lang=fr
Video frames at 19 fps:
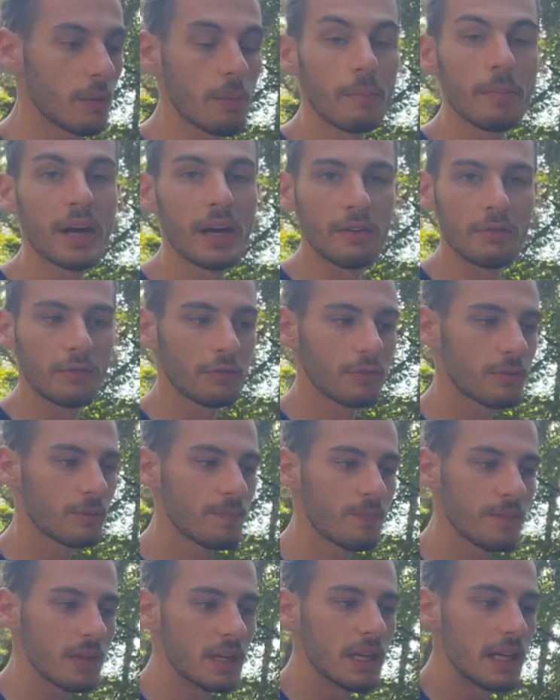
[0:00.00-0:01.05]
Bref,
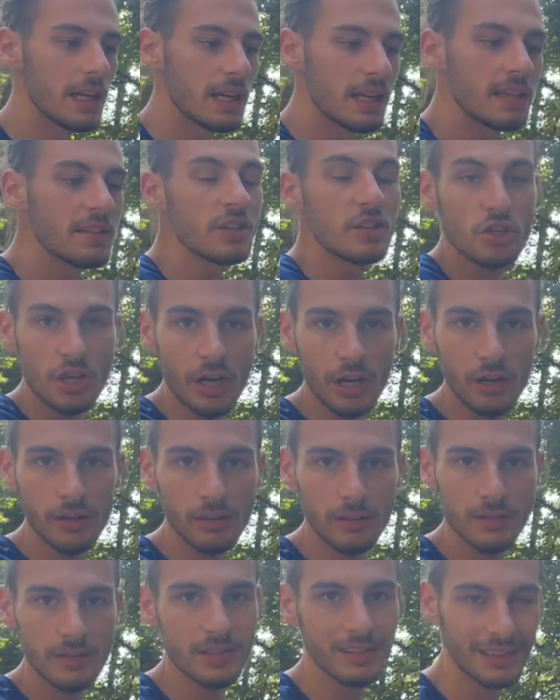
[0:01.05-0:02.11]
et c'est cher,
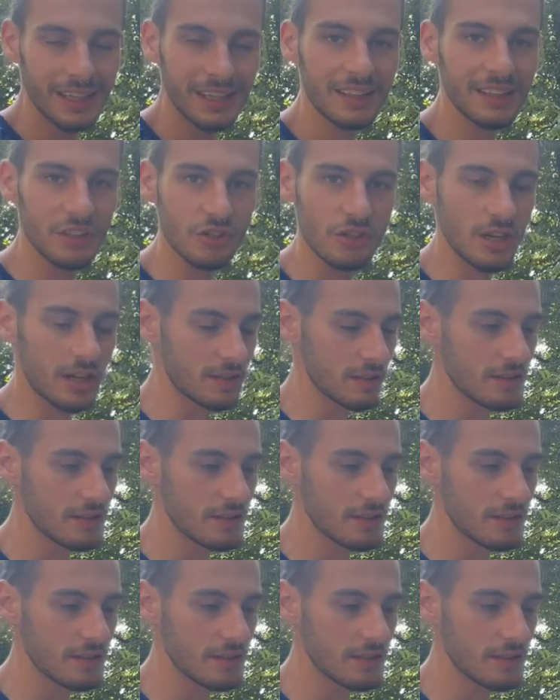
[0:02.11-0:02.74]
c'est très très cher.